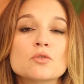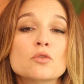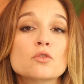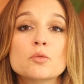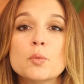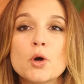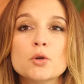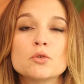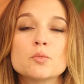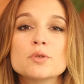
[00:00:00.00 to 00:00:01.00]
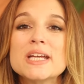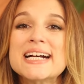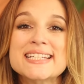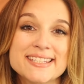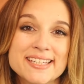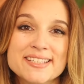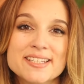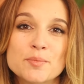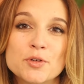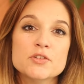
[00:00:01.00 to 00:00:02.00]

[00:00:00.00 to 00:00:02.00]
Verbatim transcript: dans ce sport que depuis assez récemment.